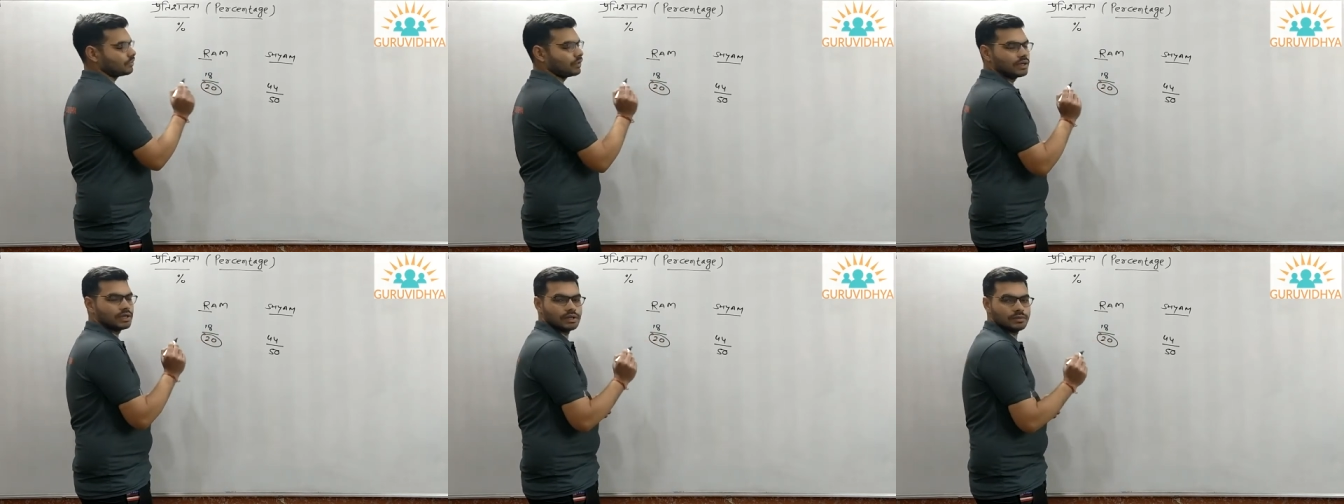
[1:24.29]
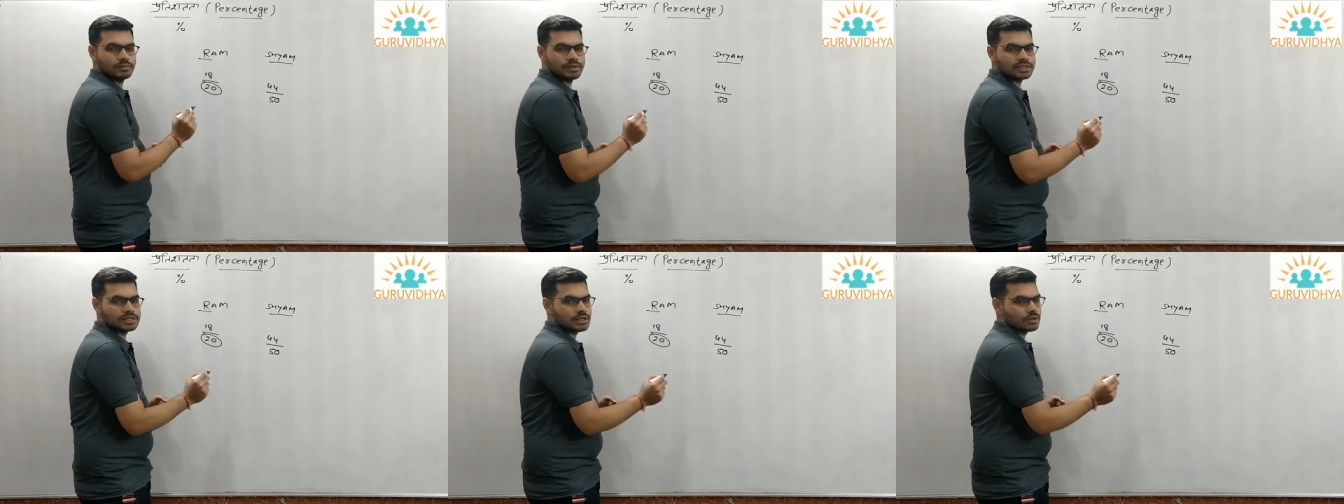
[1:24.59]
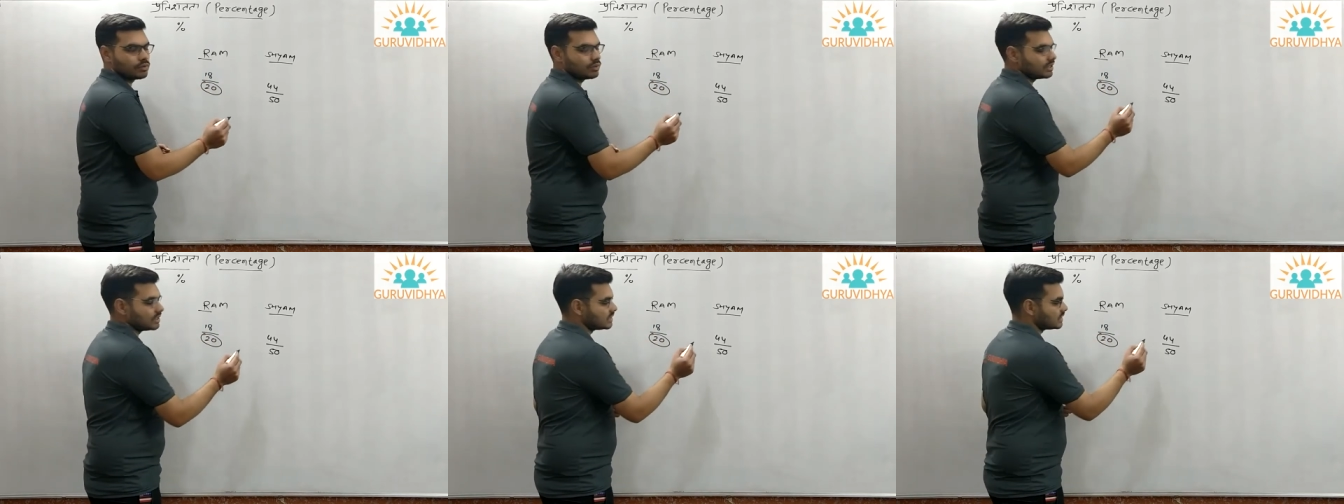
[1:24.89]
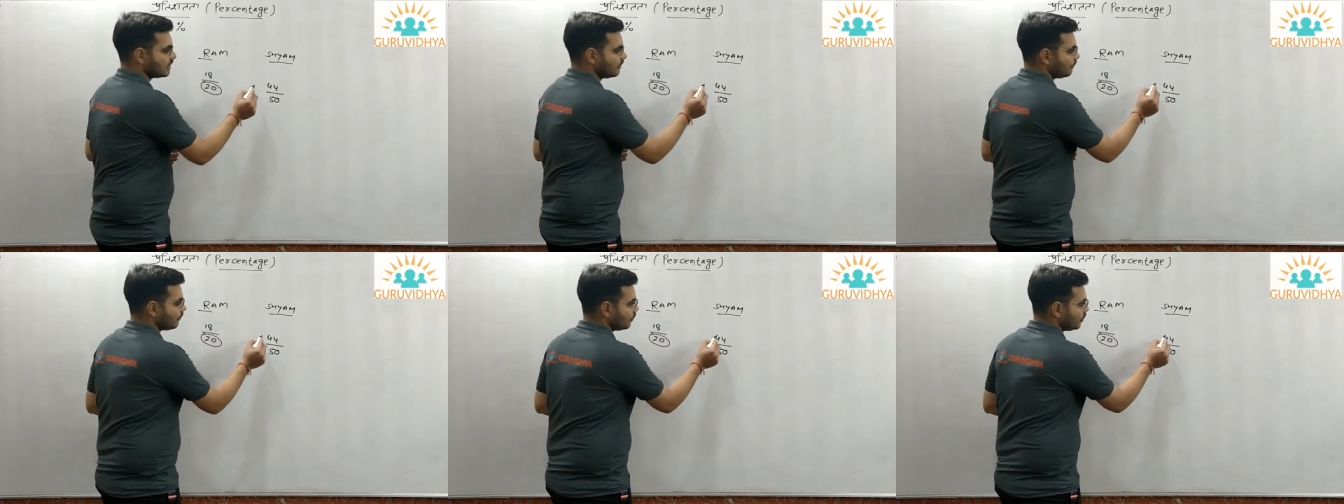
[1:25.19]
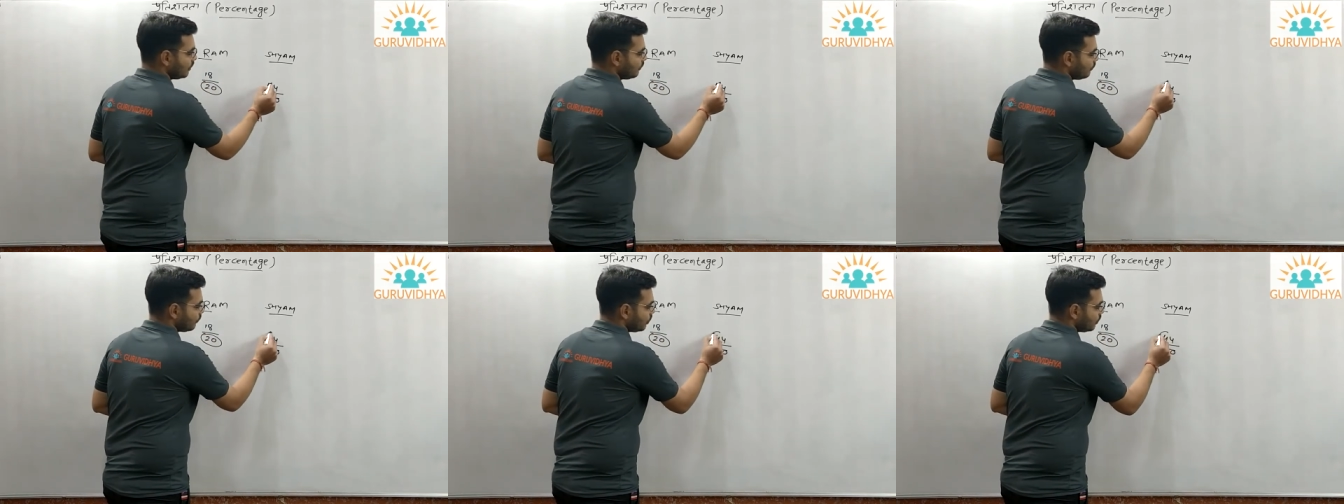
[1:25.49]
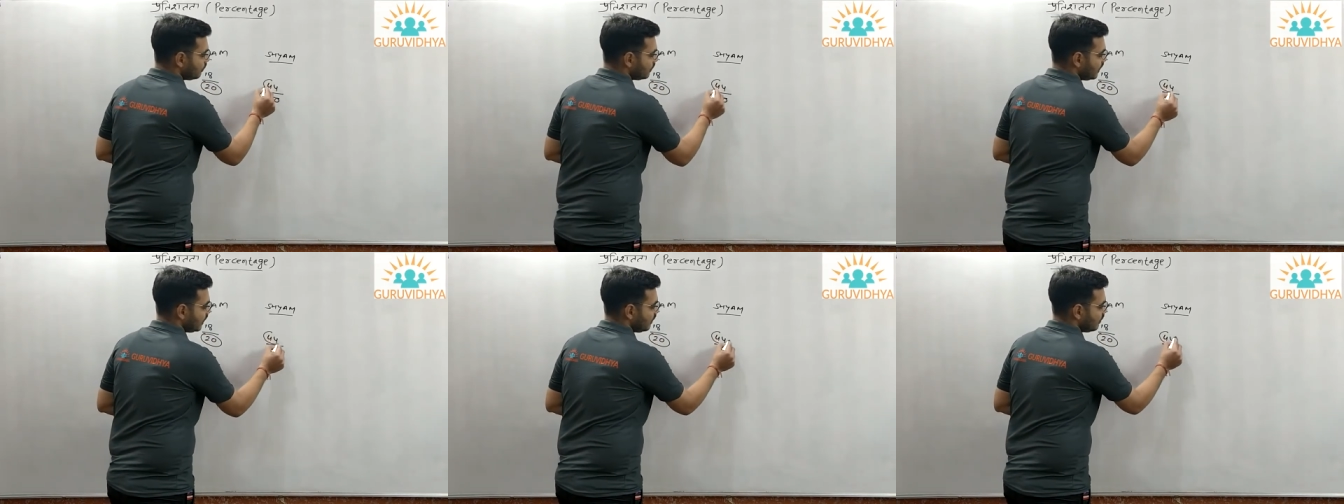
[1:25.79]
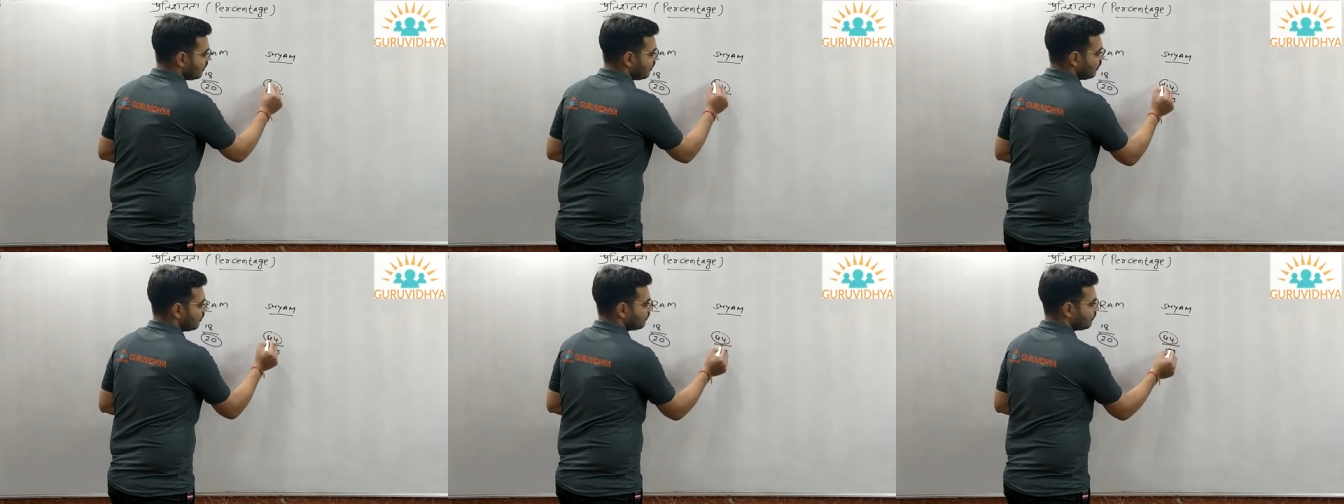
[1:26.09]
20 में से और इसे 44 मिले
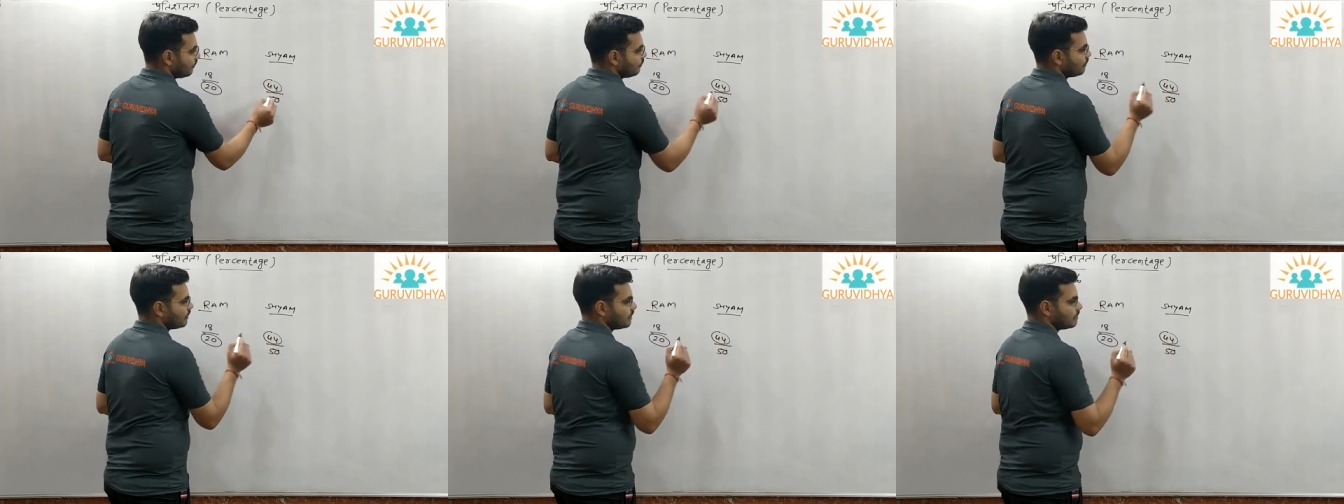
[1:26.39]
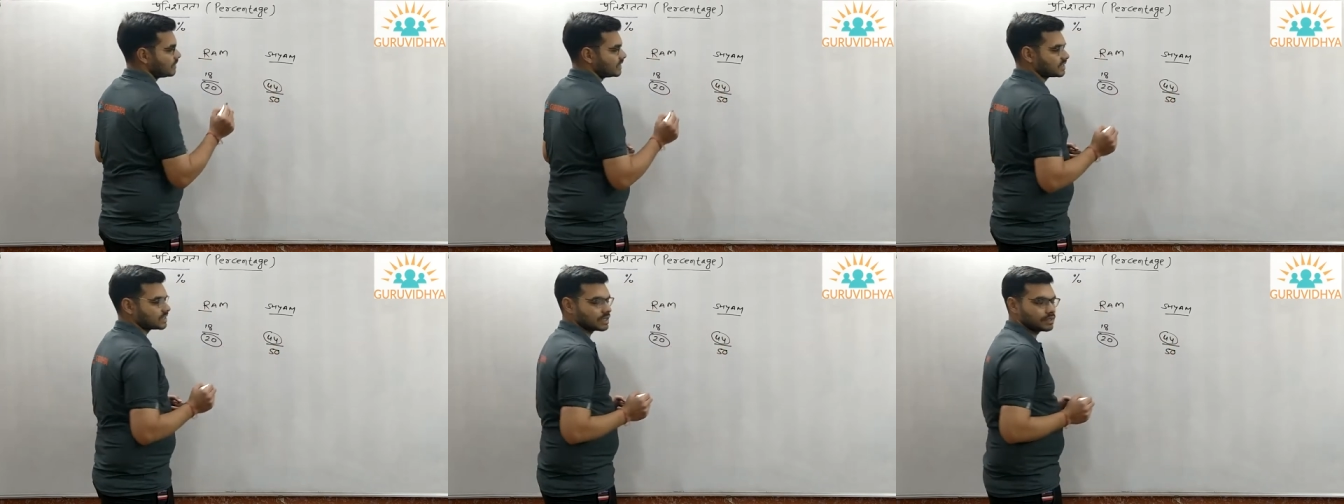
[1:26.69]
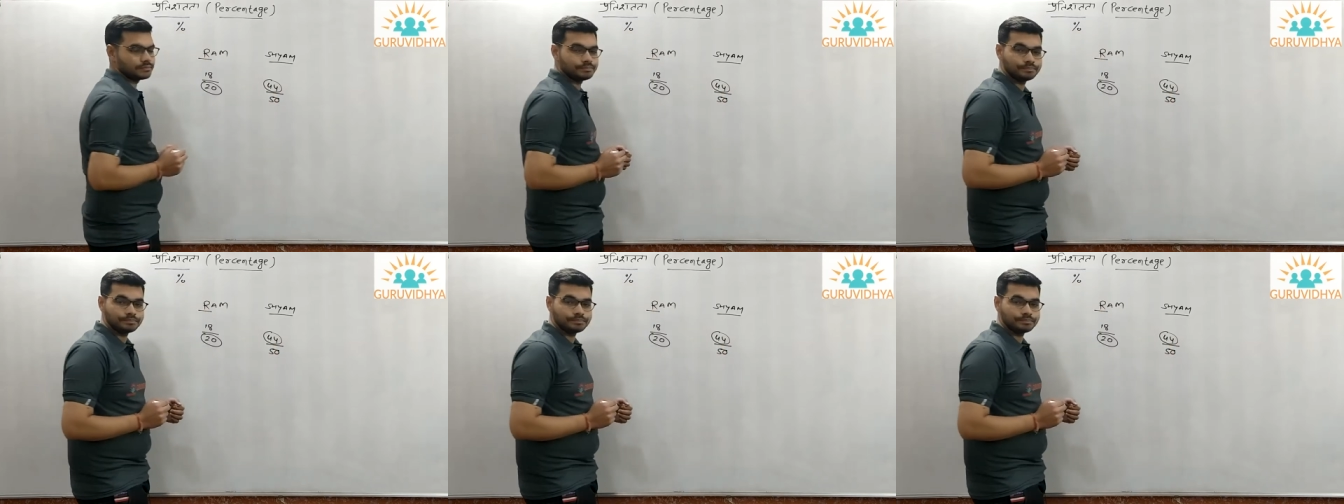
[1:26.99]
50 में से